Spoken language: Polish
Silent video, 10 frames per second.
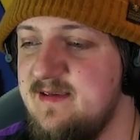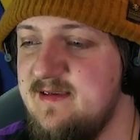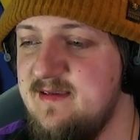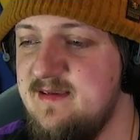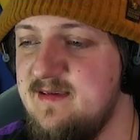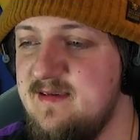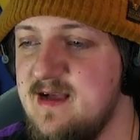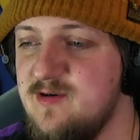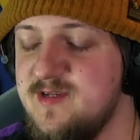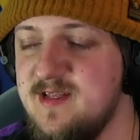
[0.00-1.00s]
i, i
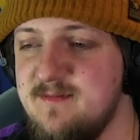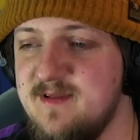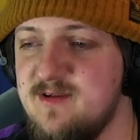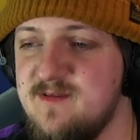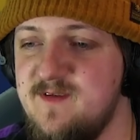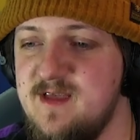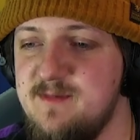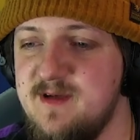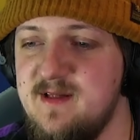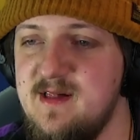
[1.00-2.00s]
jakoś ten temat
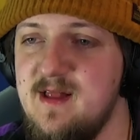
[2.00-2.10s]
rozwiniemy.